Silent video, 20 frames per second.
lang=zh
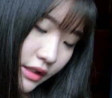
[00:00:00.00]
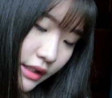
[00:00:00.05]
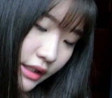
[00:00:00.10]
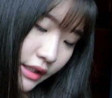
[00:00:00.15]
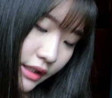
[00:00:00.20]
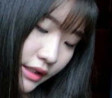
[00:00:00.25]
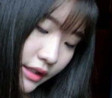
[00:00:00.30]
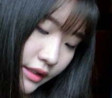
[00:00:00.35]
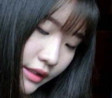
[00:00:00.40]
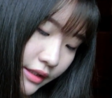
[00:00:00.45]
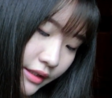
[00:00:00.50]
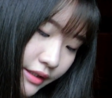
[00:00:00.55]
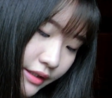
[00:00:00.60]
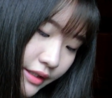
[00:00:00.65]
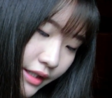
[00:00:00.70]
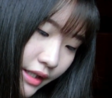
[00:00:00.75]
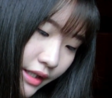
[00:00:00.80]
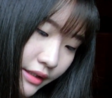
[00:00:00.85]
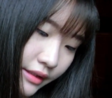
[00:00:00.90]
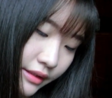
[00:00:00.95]
And
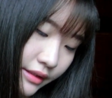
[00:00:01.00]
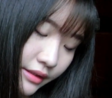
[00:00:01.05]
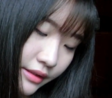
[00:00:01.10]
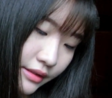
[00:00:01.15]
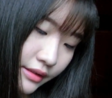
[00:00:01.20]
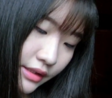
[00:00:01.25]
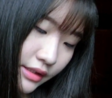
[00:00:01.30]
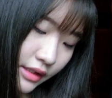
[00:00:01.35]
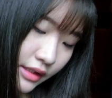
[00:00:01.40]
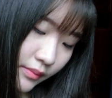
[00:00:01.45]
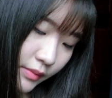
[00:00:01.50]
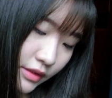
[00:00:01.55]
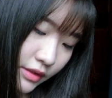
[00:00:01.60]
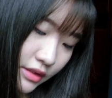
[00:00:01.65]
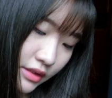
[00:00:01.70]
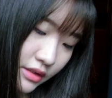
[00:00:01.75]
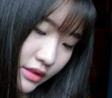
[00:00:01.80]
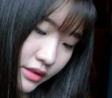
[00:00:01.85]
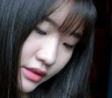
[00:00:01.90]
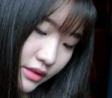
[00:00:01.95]
then 下面
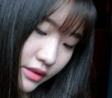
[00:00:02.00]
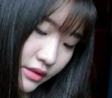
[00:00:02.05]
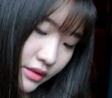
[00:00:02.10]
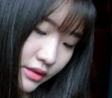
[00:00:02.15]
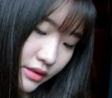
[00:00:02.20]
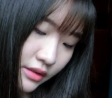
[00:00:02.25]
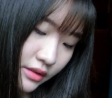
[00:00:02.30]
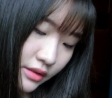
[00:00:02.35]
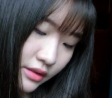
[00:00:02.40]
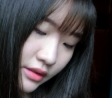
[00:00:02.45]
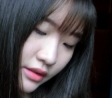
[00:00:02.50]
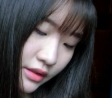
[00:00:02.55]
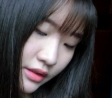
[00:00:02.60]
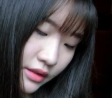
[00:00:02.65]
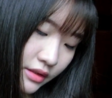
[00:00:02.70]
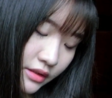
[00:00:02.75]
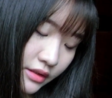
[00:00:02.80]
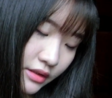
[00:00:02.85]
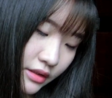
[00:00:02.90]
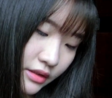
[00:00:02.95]
其实
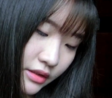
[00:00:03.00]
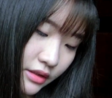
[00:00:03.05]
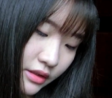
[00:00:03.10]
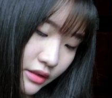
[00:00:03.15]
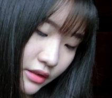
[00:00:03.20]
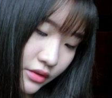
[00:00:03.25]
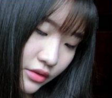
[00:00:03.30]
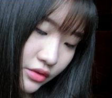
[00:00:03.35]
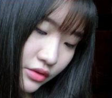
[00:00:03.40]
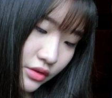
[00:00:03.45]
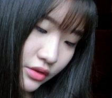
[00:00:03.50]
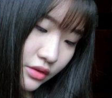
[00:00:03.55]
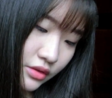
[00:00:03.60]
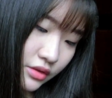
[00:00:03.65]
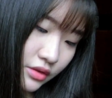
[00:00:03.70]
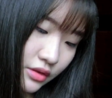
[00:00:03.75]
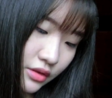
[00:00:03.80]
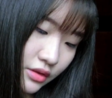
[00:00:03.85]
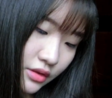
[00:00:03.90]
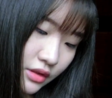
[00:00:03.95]
这几个都是
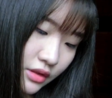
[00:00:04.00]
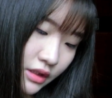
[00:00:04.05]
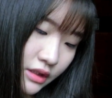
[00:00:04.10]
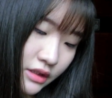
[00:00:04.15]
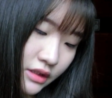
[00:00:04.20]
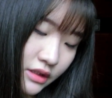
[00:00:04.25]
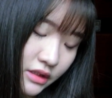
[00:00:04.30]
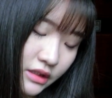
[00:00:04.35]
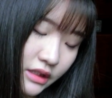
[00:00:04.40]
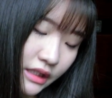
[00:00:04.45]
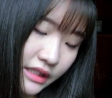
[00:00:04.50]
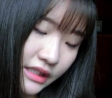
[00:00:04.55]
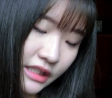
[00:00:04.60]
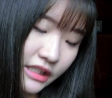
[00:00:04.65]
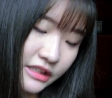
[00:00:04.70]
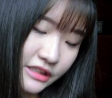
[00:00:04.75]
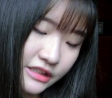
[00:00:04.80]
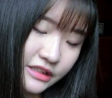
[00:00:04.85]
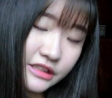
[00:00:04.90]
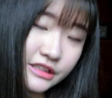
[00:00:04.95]
之前
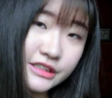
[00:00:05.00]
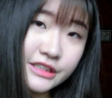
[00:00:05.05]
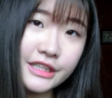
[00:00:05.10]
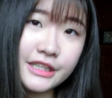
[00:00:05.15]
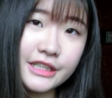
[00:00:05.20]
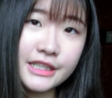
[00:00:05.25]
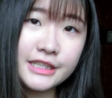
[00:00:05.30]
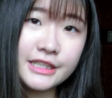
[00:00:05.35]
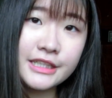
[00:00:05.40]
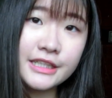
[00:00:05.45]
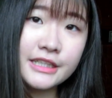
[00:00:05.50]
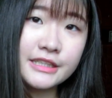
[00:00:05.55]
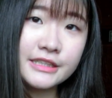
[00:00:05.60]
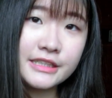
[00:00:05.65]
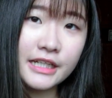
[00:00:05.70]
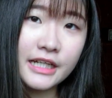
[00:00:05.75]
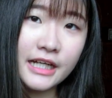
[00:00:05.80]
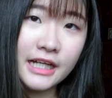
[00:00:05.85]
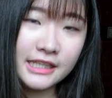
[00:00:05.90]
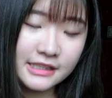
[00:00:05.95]
很之前
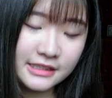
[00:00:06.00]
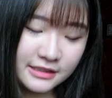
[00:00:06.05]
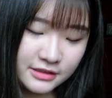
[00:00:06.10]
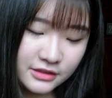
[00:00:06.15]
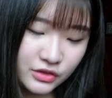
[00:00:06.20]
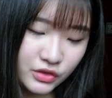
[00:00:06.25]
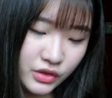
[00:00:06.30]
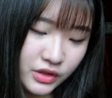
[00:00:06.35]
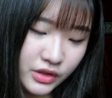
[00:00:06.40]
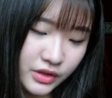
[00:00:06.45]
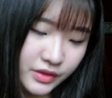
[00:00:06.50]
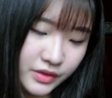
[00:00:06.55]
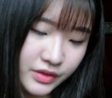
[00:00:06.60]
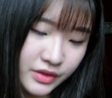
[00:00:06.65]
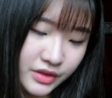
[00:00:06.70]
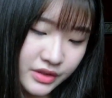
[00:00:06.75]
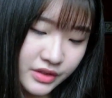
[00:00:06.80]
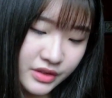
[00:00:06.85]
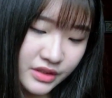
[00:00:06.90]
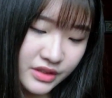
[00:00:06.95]
在看的，所以
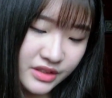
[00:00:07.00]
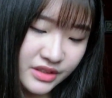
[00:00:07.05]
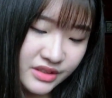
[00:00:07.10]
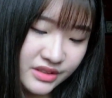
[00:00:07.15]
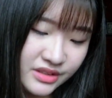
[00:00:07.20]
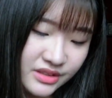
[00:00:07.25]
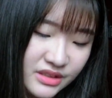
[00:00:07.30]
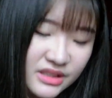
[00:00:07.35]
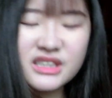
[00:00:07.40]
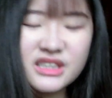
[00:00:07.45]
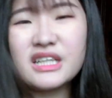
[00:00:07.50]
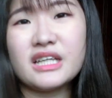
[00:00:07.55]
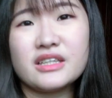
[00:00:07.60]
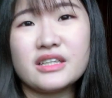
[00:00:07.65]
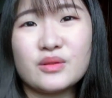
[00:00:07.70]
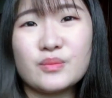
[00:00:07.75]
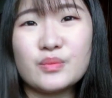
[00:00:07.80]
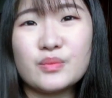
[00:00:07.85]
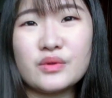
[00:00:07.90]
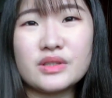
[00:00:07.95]
应该
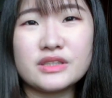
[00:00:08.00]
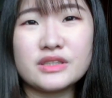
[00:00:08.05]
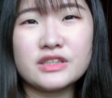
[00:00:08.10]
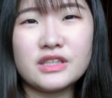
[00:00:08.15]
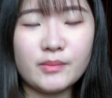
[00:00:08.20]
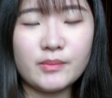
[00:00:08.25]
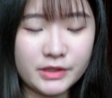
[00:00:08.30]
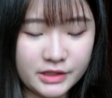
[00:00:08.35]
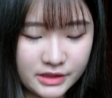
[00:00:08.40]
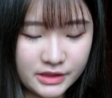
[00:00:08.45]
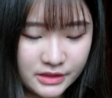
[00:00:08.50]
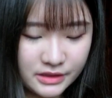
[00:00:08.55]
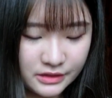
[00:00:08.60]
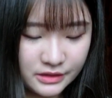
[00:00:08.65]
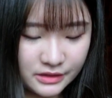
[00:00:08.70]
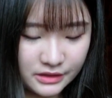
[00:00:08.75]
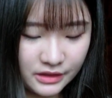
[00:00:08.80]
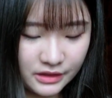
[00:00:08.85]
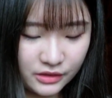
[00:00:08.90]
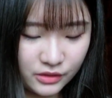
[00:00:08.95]
都不会，下面这四
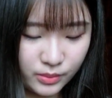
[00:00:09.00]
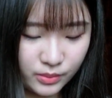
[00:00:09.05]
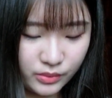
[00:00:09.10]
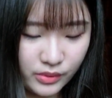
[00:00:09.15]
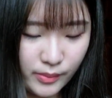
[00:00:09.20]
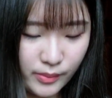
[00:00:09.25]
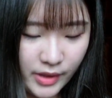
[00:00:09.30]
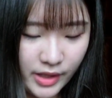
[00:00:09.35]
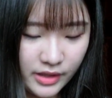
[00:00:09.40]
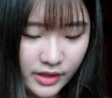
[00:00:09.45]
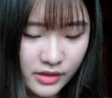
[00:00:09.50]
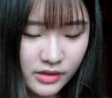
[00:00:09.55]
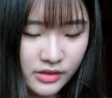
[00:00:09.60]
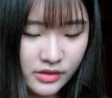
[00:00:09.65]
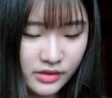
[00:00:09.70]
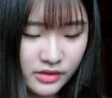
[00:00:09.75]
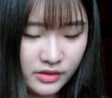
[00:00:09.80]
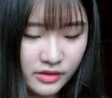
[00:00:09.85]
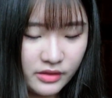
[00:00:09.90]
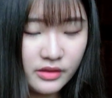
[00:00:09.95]
个应该都不会买。
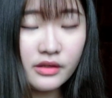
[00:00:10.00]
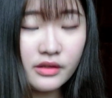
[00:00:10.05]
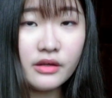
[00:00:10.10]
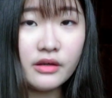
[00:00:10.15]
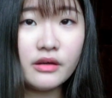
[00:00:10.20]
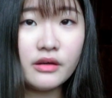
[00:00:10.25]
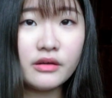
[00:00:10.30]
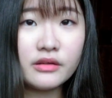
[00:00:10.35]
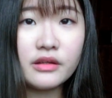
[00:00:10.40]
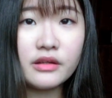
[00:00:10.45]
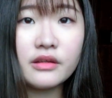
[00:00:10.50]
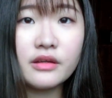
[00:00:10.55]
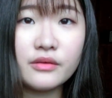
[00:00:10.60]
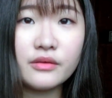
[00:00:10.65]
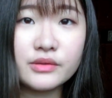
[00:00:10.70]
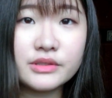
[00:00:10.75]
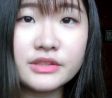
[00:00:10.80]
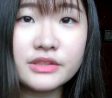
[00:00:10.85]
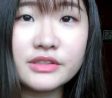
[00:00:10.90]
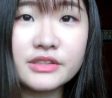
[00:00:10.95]
天哪，
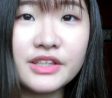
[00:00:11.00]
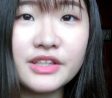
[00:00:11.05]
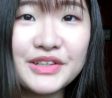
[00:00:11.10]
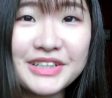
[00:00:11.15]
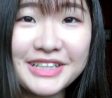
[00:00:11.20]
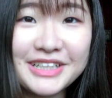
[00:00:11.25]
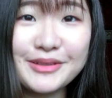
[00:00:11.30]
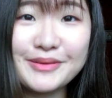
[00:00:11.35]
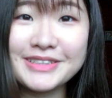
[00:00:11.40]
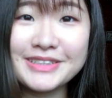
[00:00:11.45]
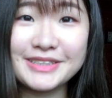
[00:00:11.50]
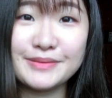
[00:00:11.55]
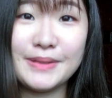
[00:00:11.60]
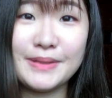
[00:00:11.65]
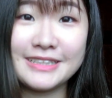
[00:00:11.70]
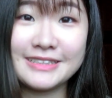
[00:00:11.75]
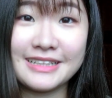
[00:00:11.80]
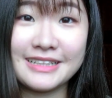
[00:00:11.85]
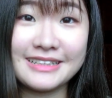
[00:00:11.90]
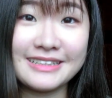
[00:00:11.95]
我四十六个里面只
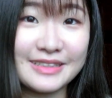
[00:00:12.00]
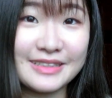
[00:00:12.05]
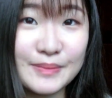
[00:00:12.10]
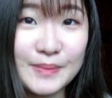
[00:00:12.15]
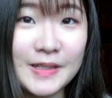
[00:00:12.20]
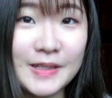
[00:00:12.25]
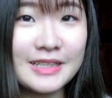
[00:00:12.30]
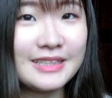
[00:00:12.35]
买三个。